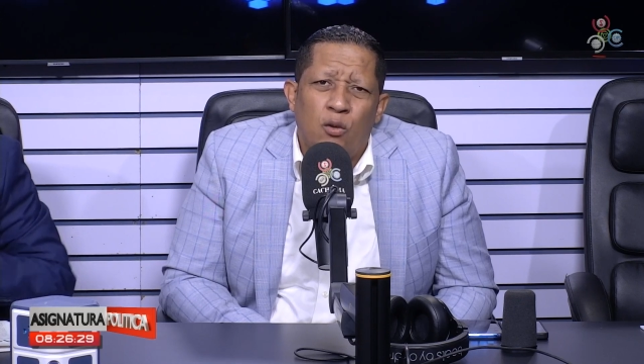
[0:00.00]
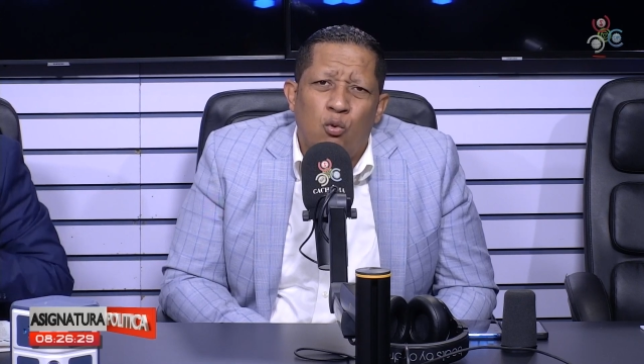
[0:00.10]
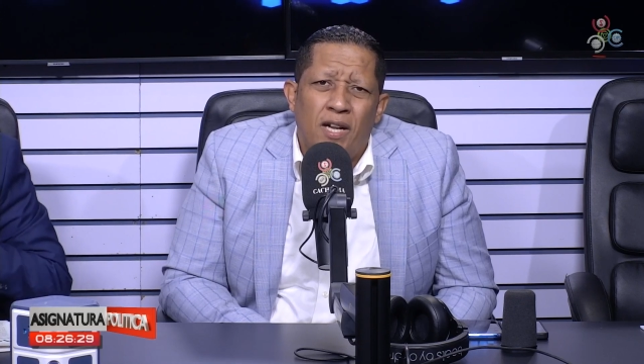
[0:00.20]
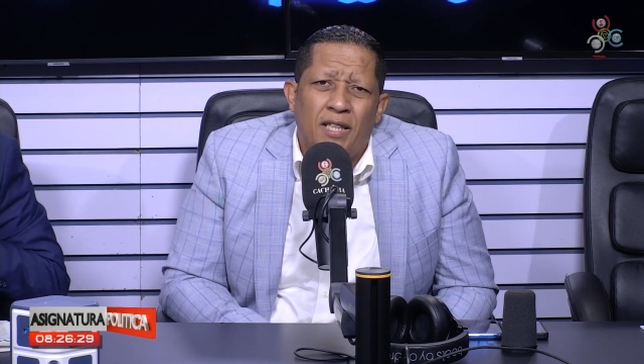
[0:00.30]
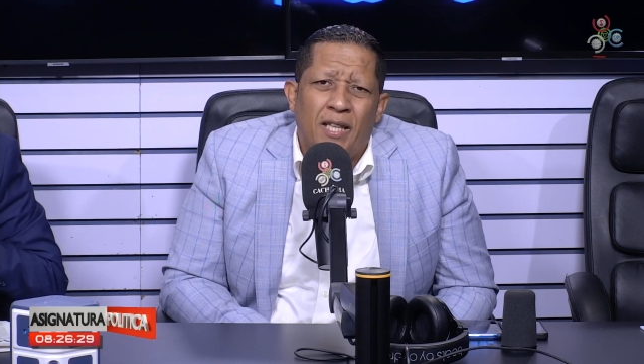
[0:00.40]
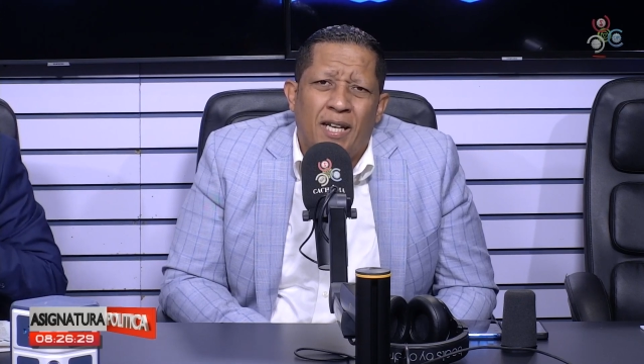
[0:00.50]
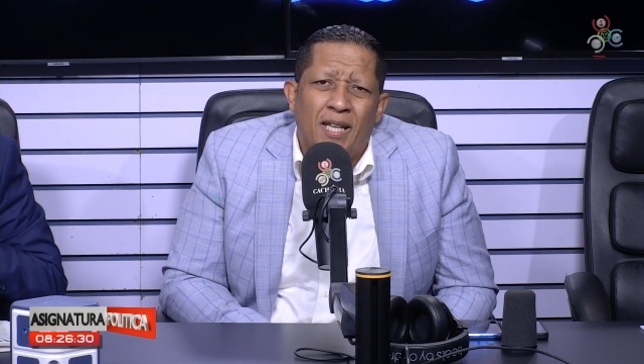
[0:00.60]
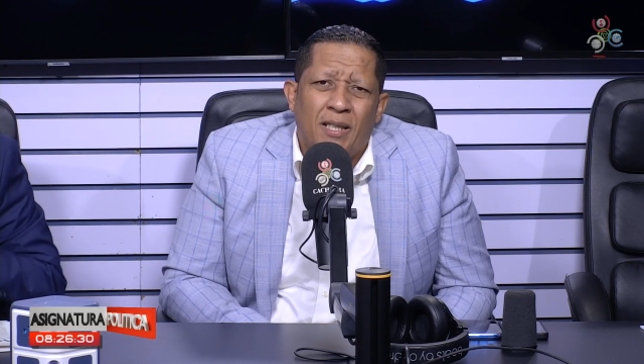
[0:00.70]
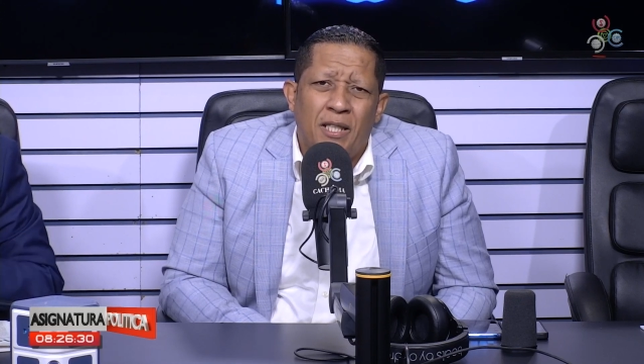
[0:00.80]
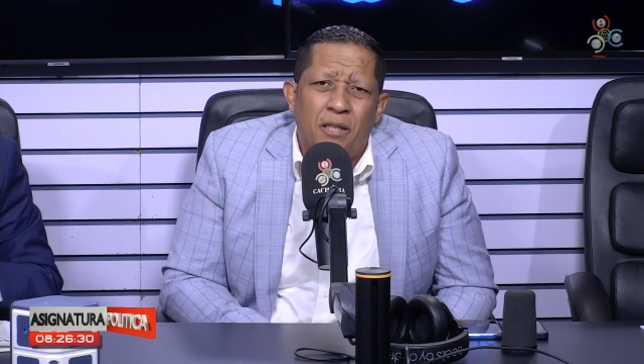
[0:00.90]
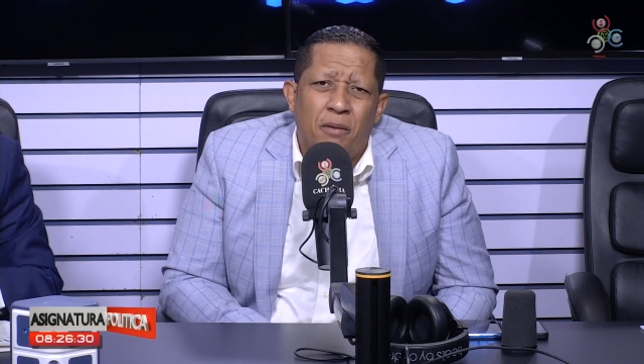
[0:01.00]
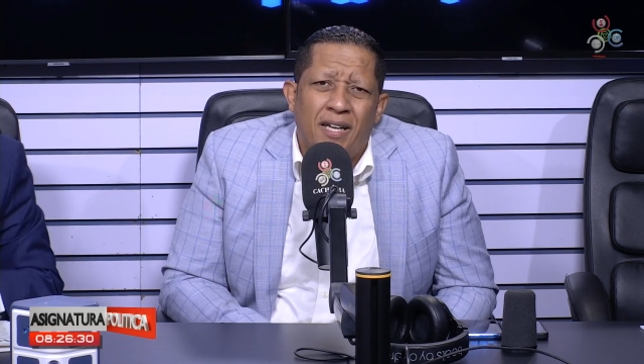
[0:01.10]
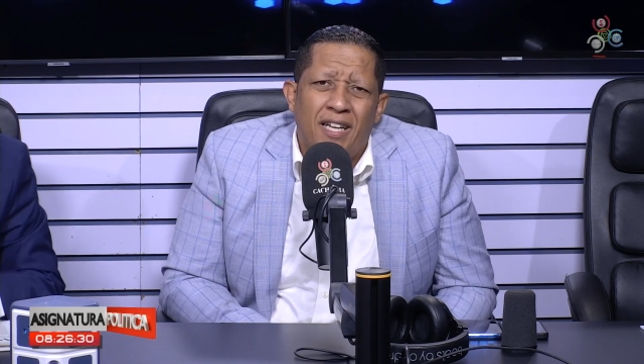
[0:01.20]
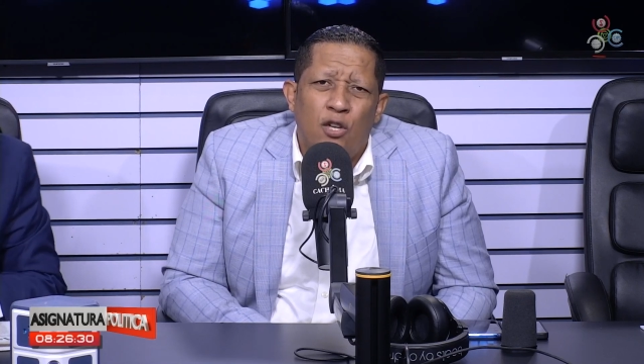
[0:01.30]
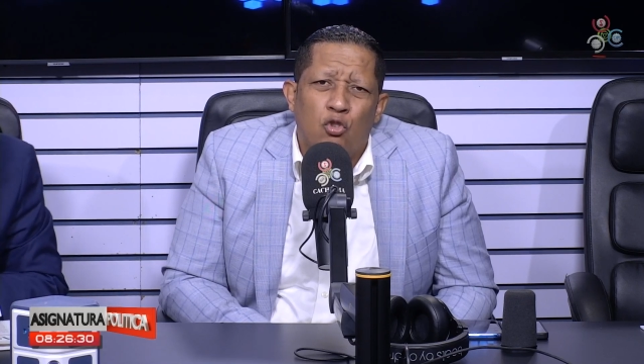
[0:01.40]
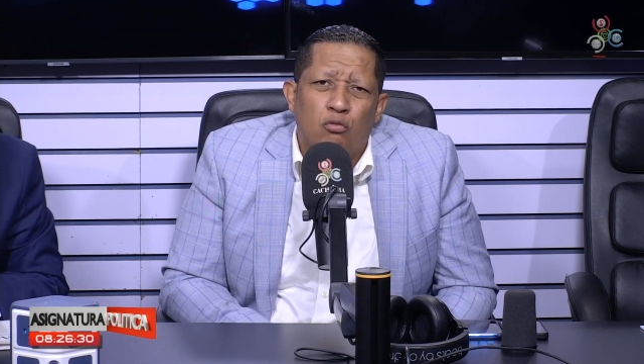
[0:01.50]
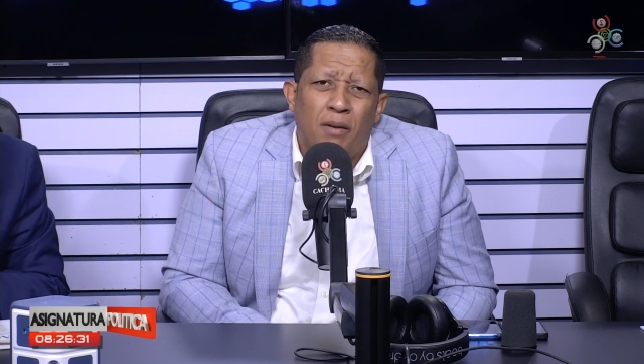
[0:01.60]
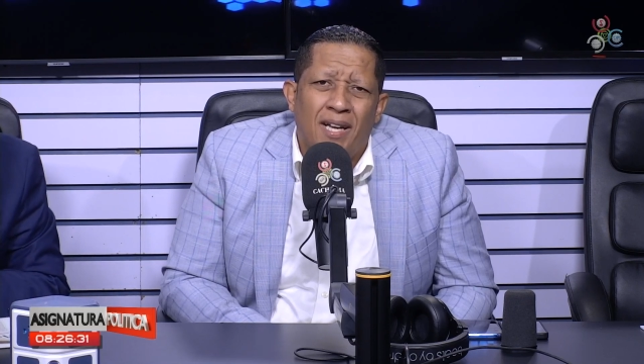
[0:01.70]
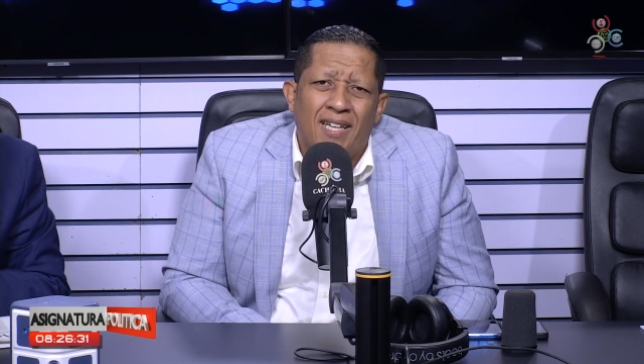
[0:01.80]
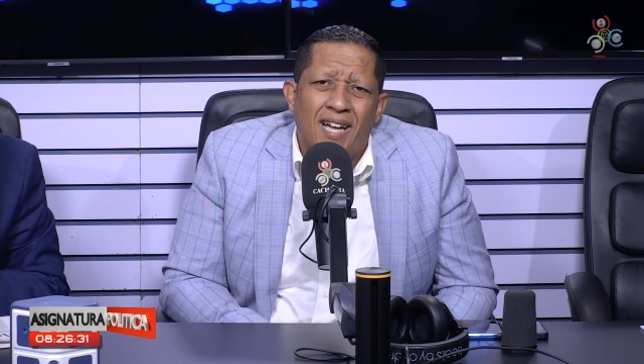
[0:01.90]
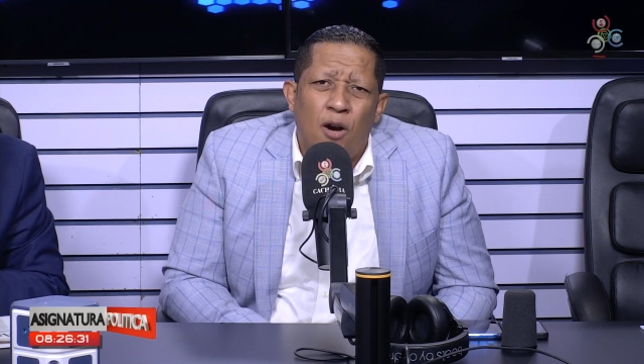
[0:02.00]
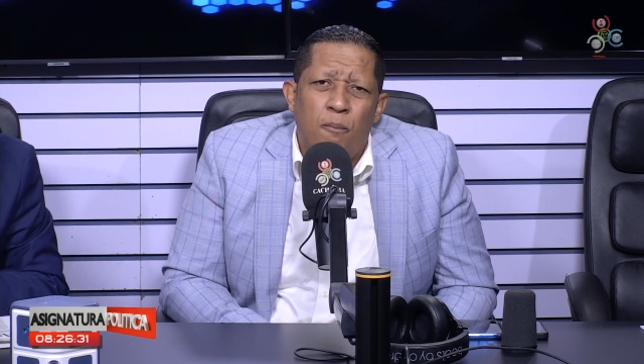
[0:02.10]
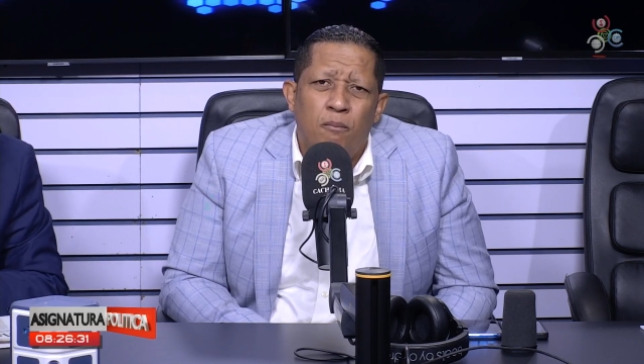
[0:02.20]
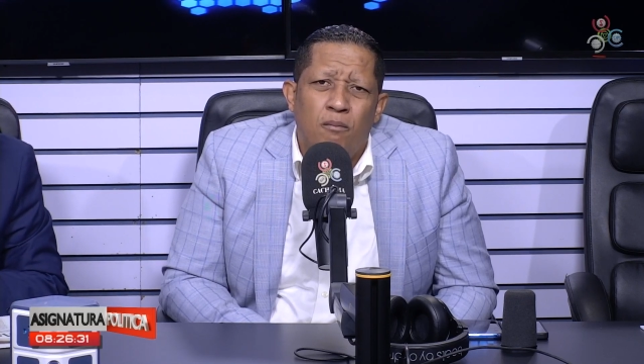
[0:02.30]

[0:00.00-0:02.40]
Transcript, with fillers: una alternativa y los blackouts